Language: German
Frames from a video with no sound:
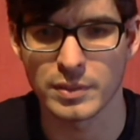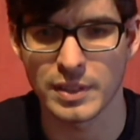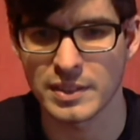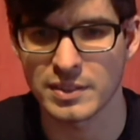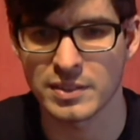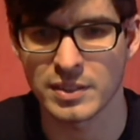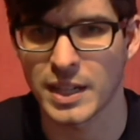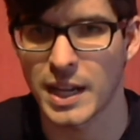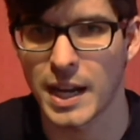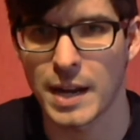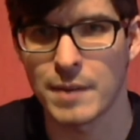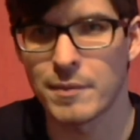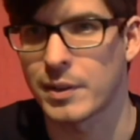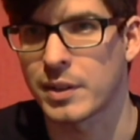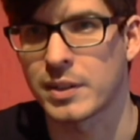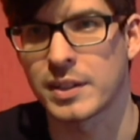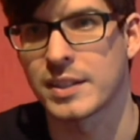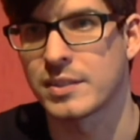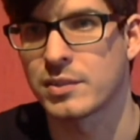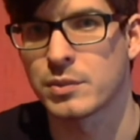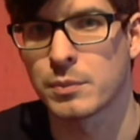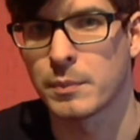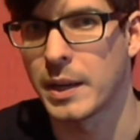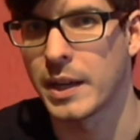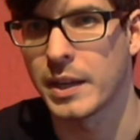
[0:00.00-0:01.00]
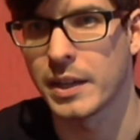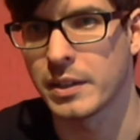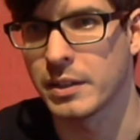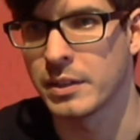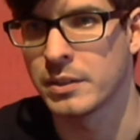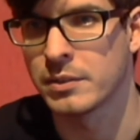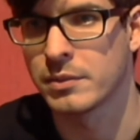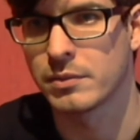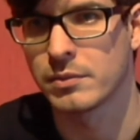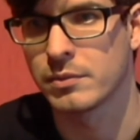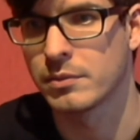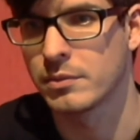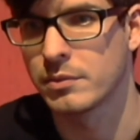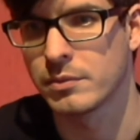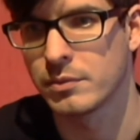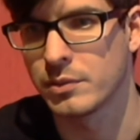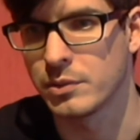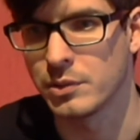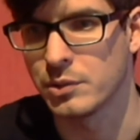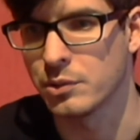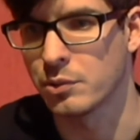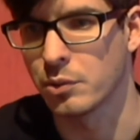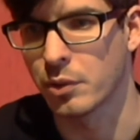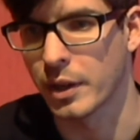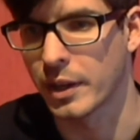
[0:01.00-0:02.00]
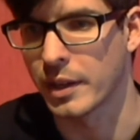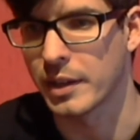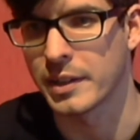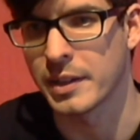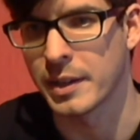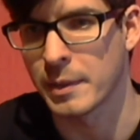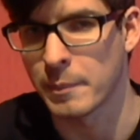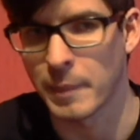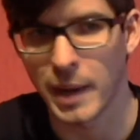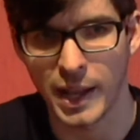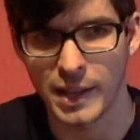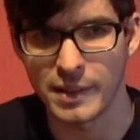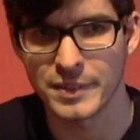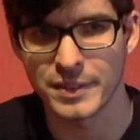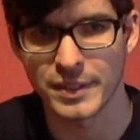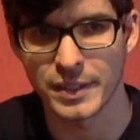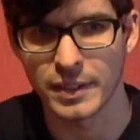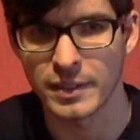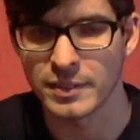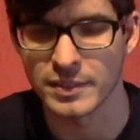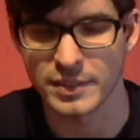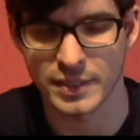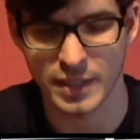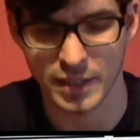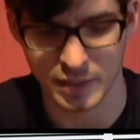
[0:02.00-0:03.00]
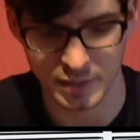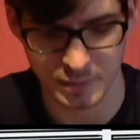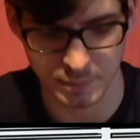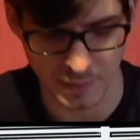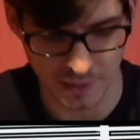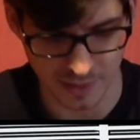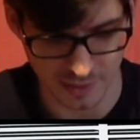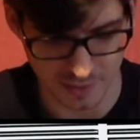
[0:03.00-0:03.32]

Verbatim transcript: Er ist einfach ein ganz normaler Junge in dem Alter, sage ich mal.